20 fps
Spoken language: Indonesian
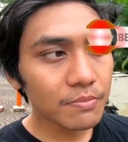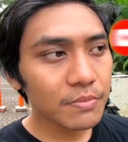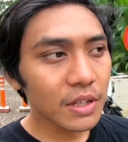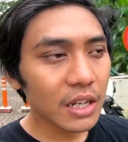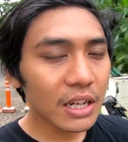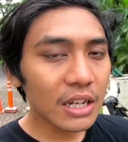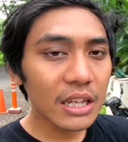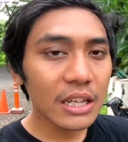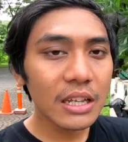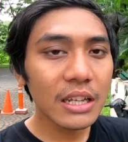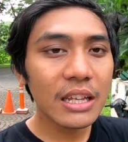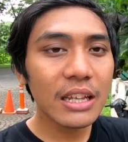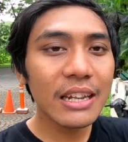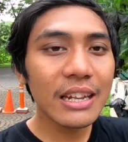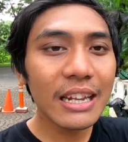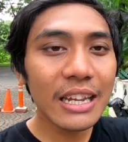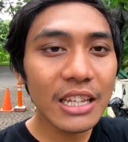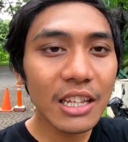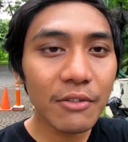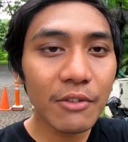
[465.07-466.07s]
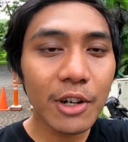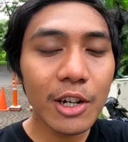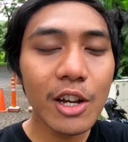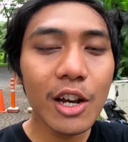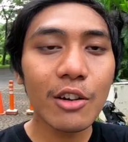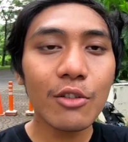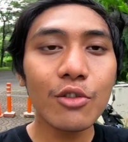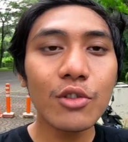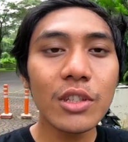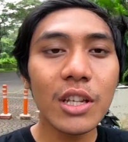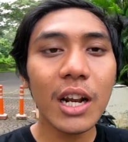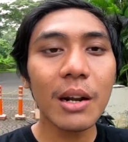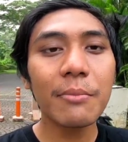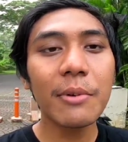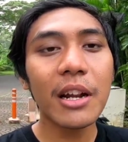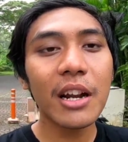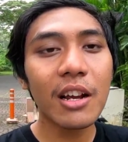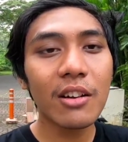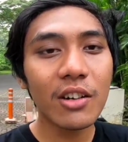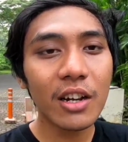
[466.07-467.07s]
jadi ini aja video aku salam
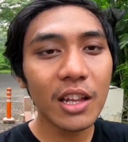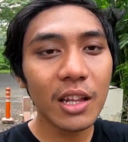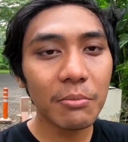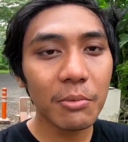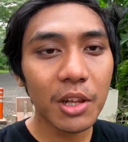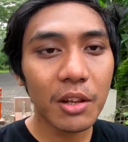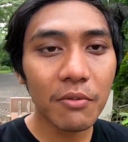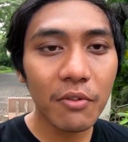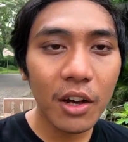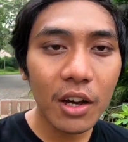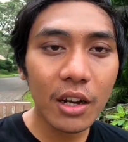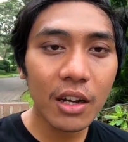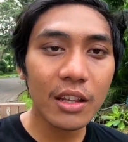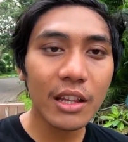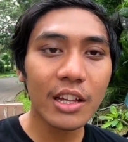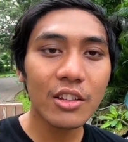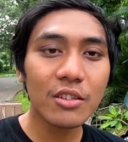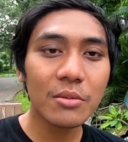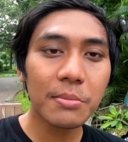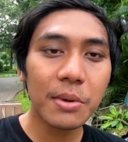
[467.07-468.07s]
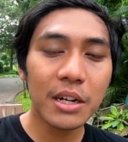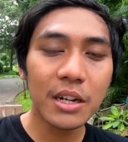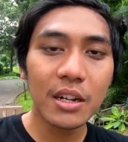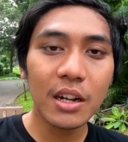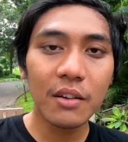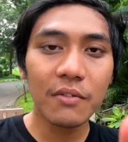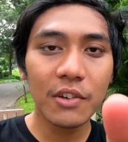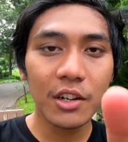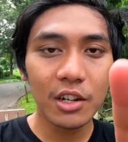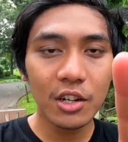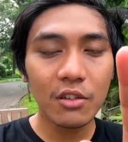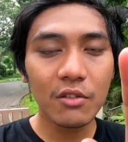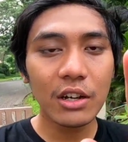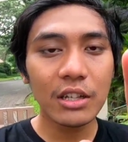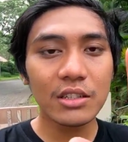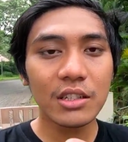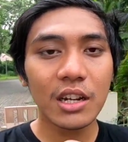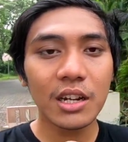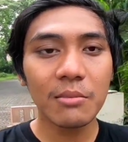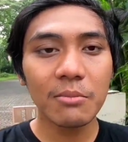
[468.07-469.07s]
dari aku dan teman vlog kita jumpa di next video
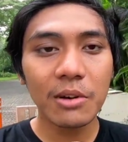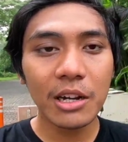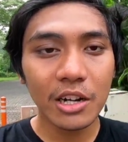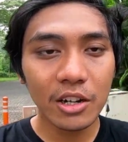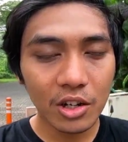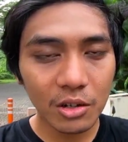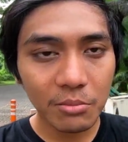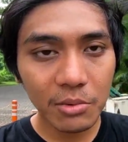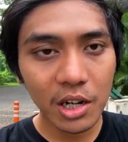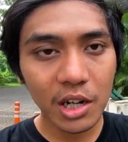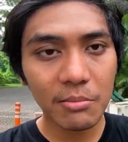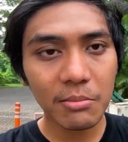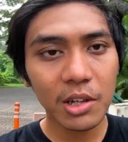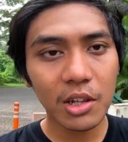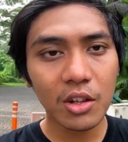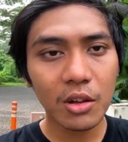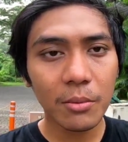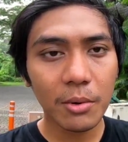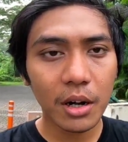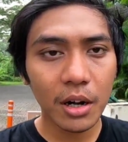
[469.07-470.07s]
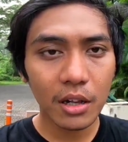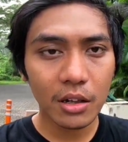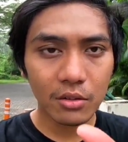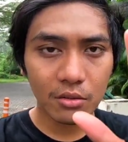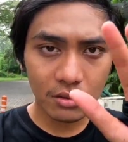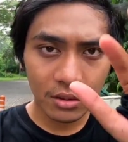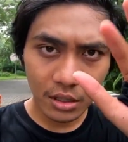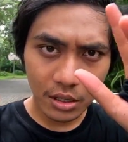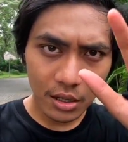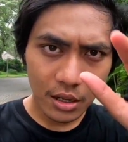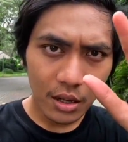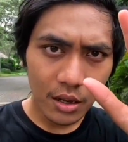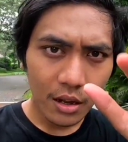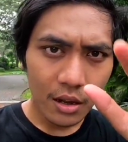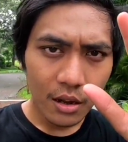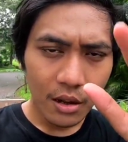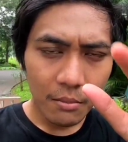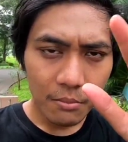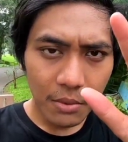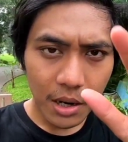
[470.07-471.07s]
wassalamualaikum warahmatullahi wabarakatuh
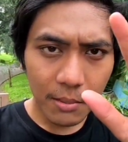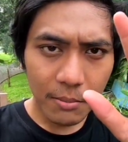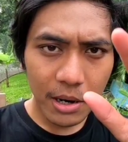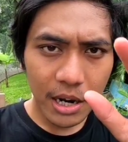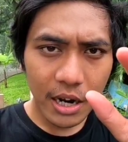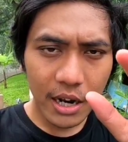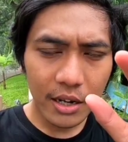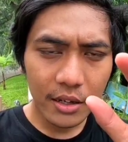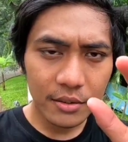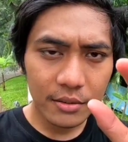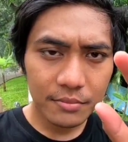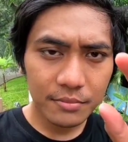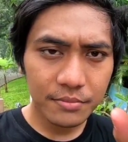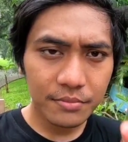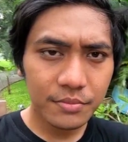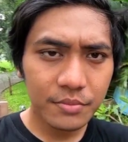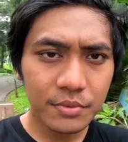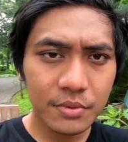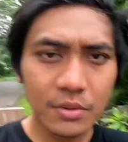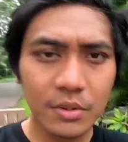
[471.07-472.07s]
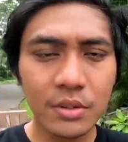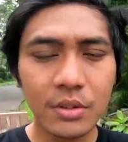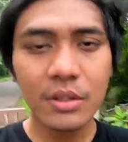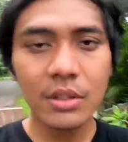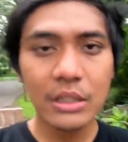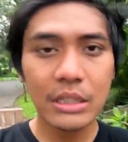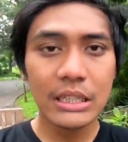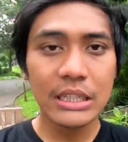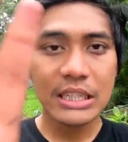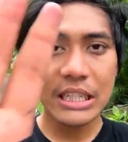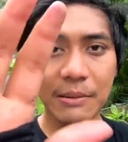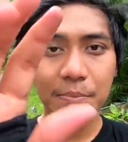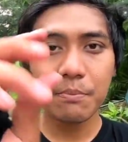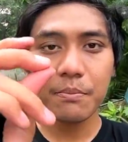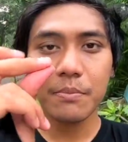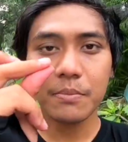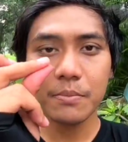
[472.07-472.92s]
bye bye Sip.